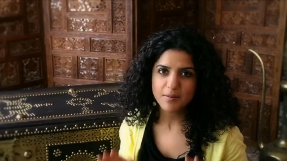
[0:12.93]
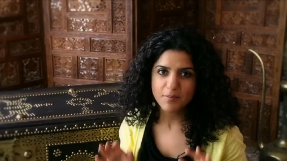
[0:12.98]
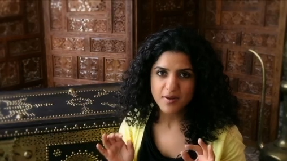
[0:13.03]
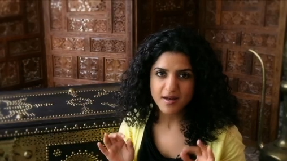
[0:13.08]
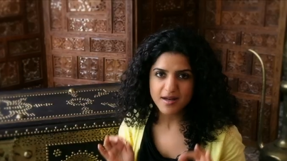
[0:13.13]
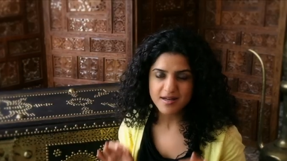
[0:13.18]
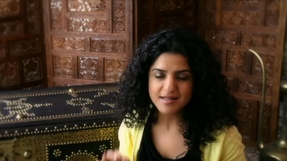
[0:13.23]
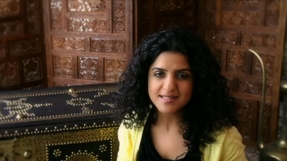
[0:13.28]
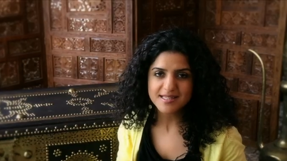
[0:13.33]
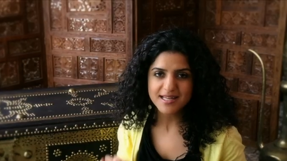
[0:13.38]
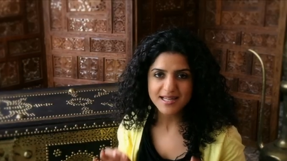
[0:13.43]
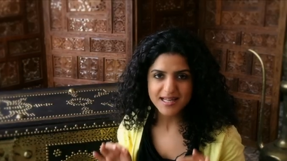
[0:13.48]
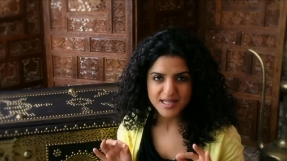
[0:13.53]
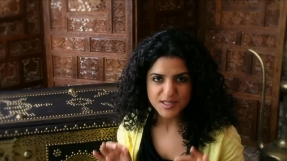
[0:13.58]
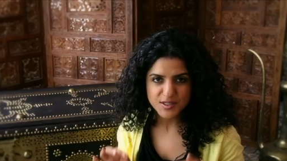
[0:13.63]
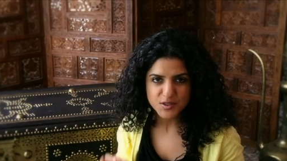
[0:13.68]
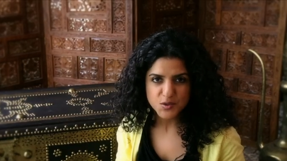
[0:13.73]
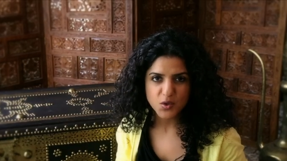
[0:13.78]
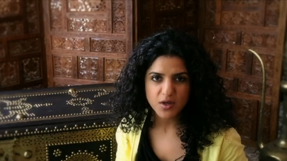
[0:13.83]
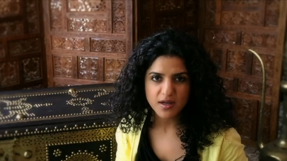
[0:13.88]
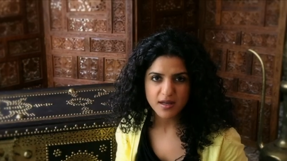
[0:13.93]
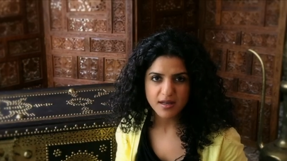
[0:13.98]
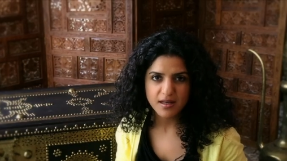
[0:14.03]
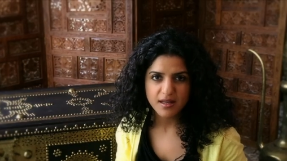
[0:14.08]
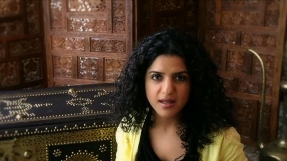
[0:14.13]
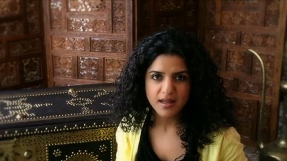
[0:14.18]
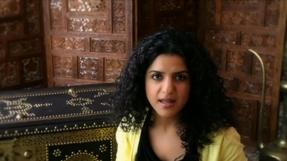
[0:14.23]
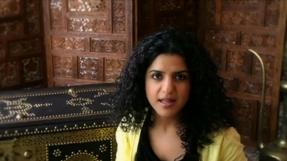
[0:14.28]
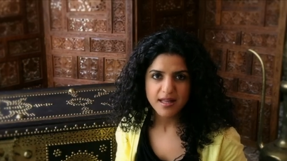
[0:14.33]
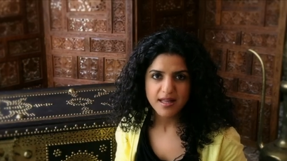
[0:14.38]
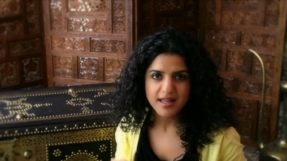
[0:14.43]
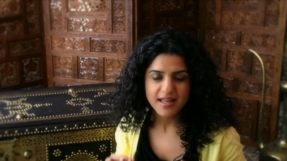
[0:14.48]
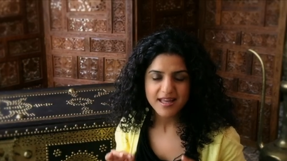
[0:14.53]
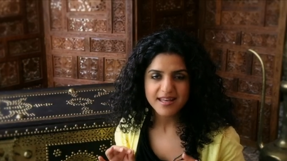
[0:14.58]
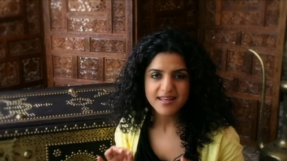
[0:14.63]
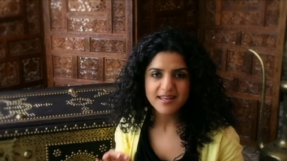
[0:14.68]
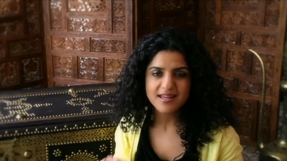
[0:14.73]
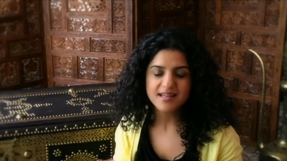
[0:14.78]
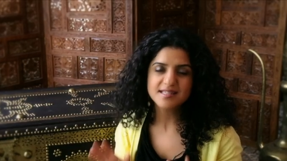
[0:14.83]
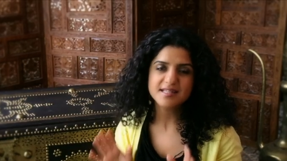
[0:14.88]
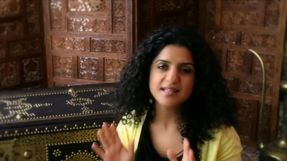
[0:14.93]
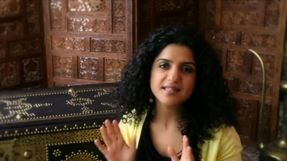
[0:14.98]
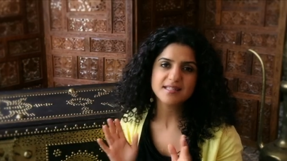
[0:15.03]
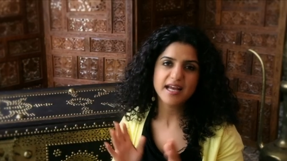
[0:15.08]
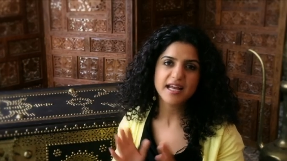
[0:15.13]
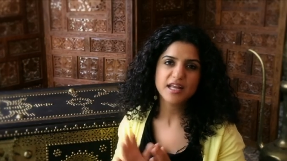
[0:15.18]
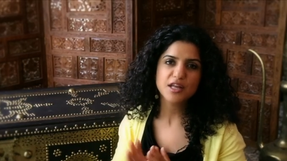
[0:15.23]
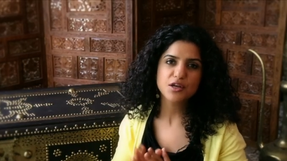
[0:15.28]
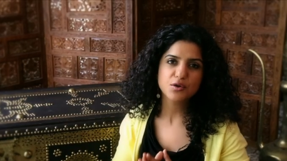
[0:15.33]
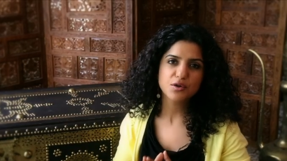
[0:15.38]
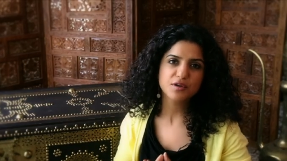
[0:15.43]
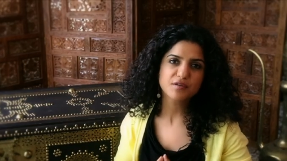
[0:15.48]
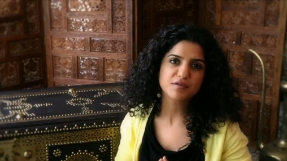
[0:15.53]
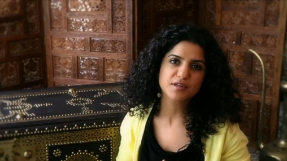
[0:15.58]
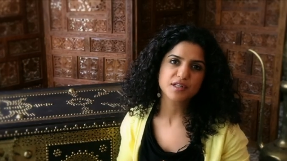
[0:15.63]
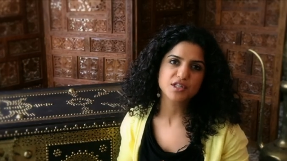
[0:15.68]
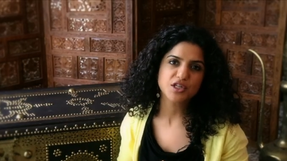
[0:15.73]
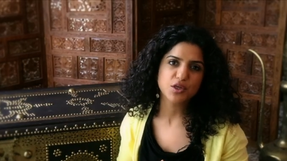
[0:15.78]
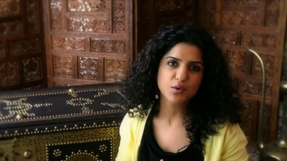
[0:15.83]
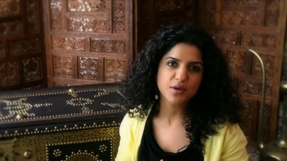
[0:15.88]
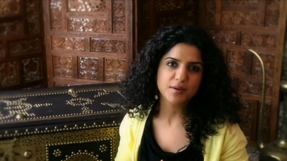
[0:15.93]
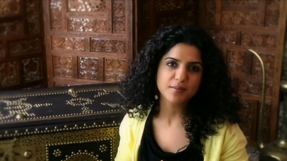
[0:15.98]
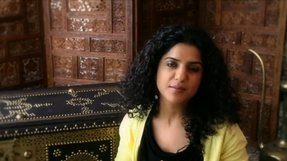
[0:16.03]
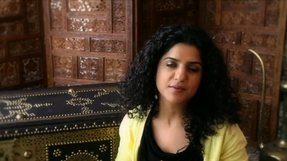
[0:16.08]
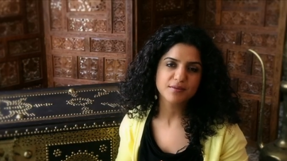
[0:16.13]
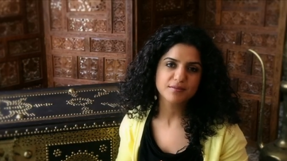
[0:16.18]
لما أسأل هالسؤال الناس يتحيرون في الجواب